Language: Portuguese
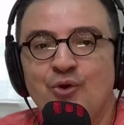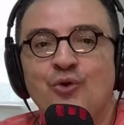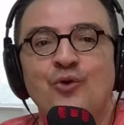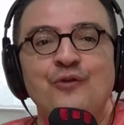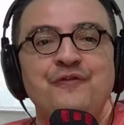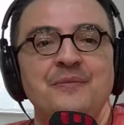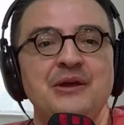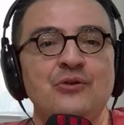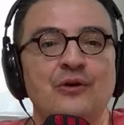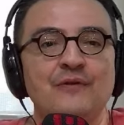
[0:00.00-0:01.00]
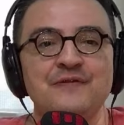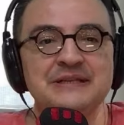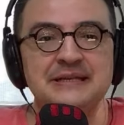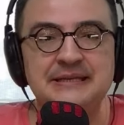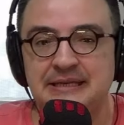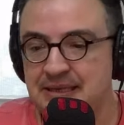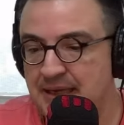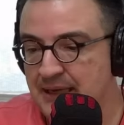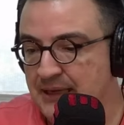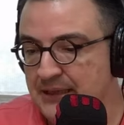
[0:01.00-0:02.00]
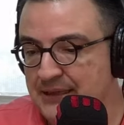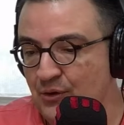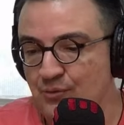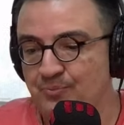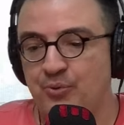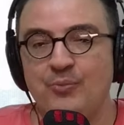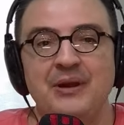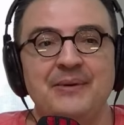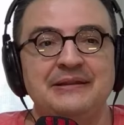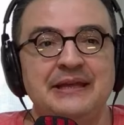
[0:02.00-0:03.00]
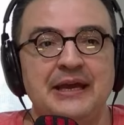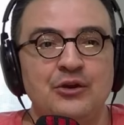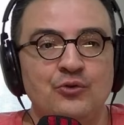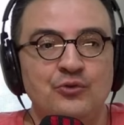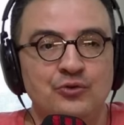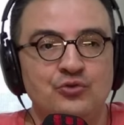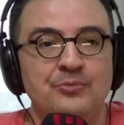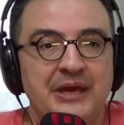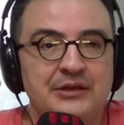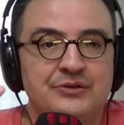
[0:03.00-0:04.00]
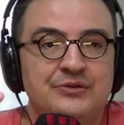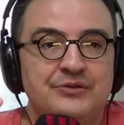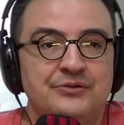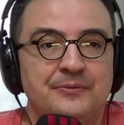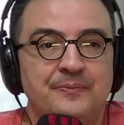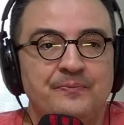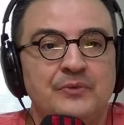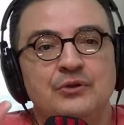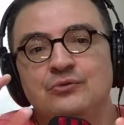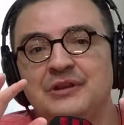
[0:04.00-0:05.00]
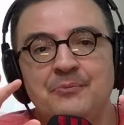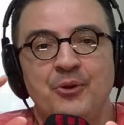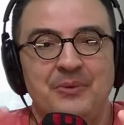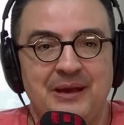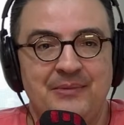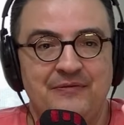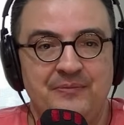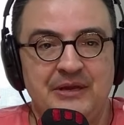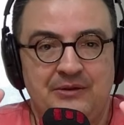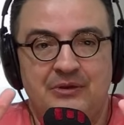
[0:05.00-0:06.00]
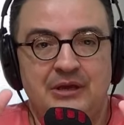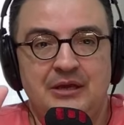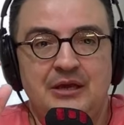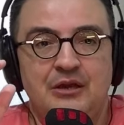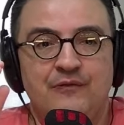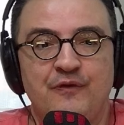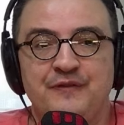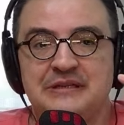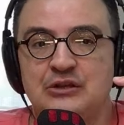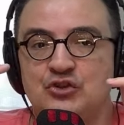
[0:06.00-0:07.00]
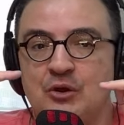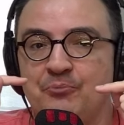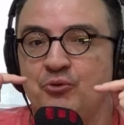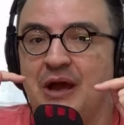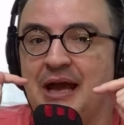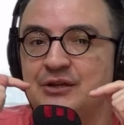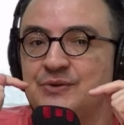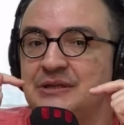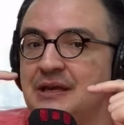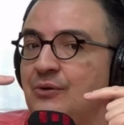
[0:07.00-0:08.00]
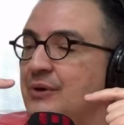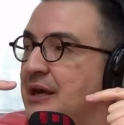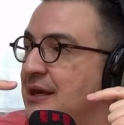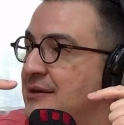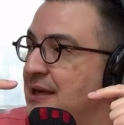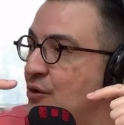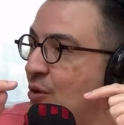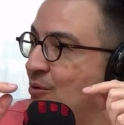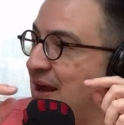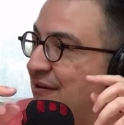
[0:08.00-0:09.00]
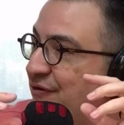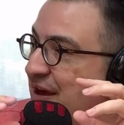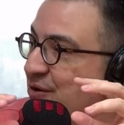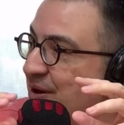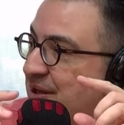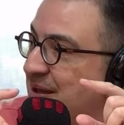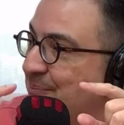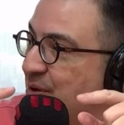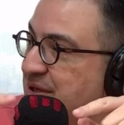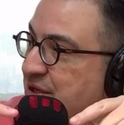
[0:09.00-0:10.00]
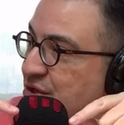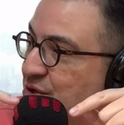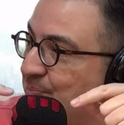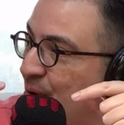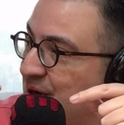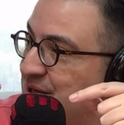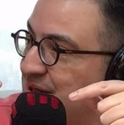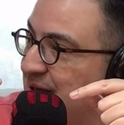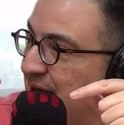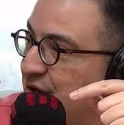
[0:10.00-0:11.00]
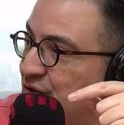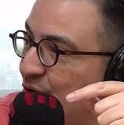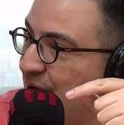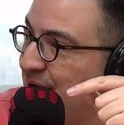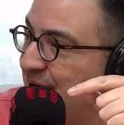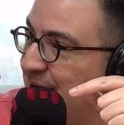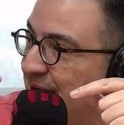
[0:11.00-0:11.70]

Ô, ô Fabiano, vamos fazer assim. Deu um problema técnico no YouTube, é isso? Não tem problema, Fabiano. Eu vou fazer só pro rádio, então. Tem como gravar, Ione, depois a gente posta a história?